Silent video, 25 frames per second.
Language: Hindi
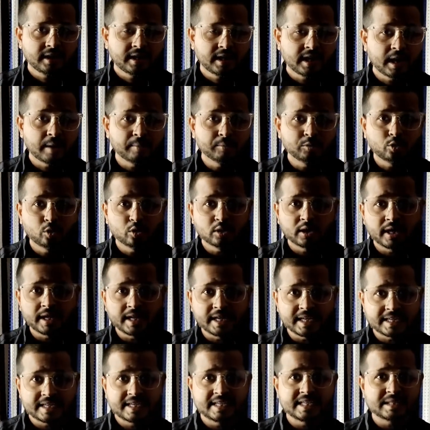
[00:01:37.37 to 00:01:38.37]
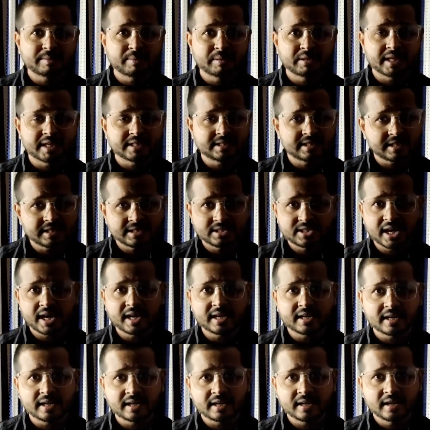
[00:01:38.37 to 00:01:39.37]
कि हम 2021 में जैसे ही
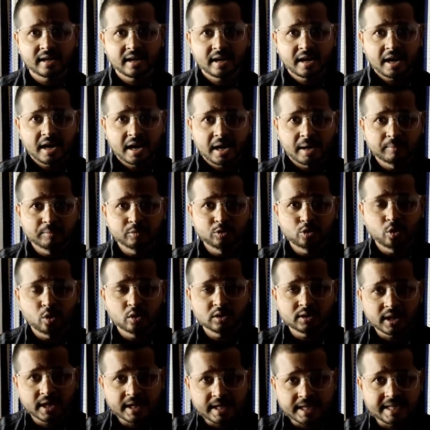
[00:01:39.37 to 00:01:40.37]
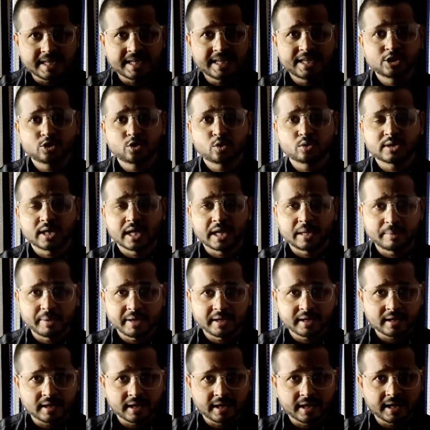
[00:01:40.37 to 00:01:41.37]
जाएंगे हम 2021 को
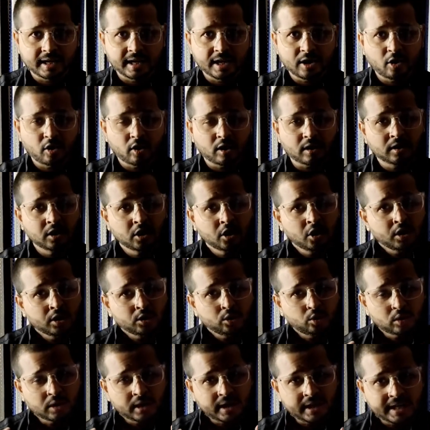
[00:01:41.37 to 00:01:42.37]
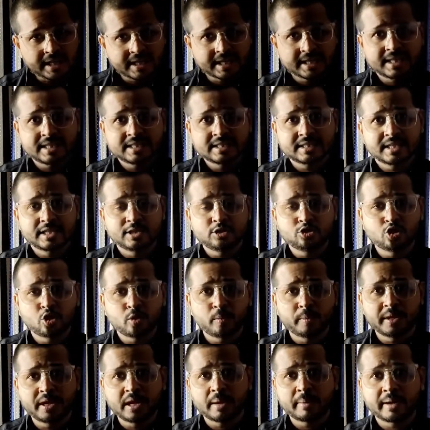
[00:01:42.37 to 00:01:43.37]
सेलिब्रेट करेंगे और 2021 की जो
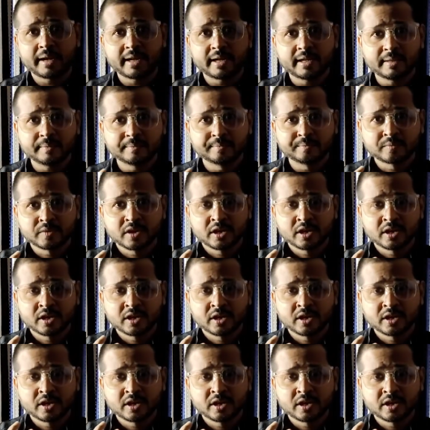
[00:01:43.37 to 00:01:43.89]
भी हमारी